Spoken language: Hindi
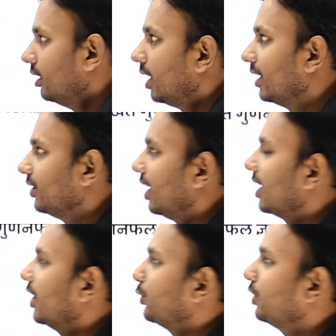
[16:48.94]
हाँ जी
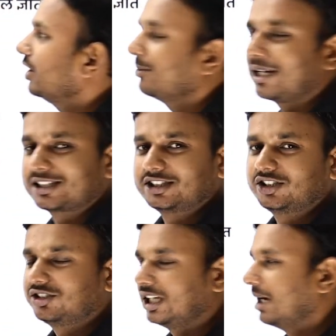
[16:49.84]
अगले क्वेश्चन की बात करते हैं
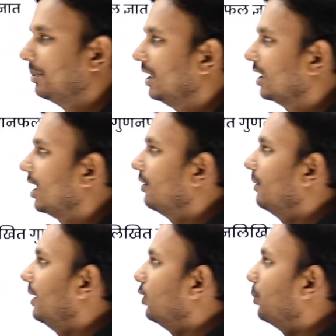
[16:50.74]
तो यहाँ पे लिखा हुआ
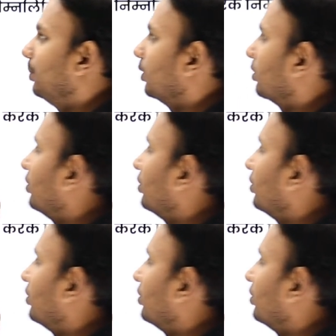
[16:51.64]
है उपयुक्त